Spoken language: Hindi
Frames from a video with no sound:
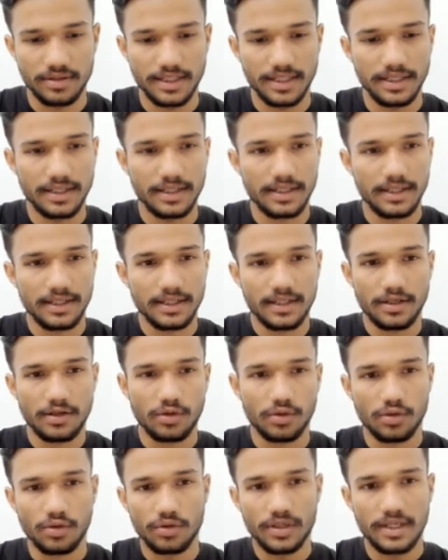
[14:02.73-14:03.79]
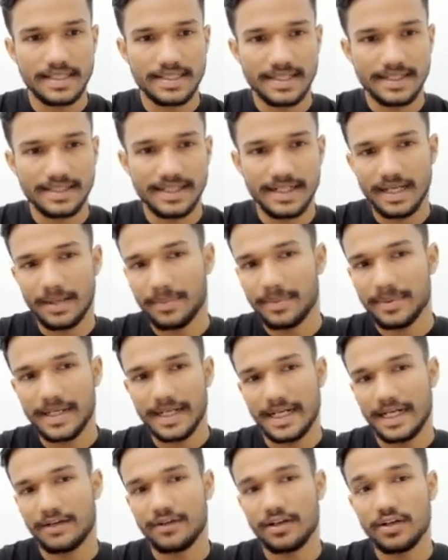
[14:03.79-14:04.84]
ओके और इसके अंदर यहाँ पे मैं
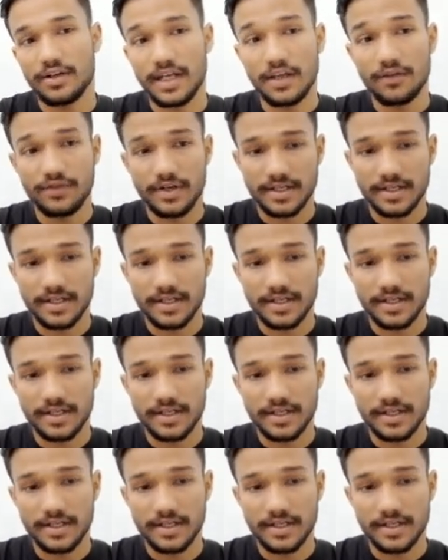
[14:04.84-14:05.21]
क्या करने वाला हूँ नेम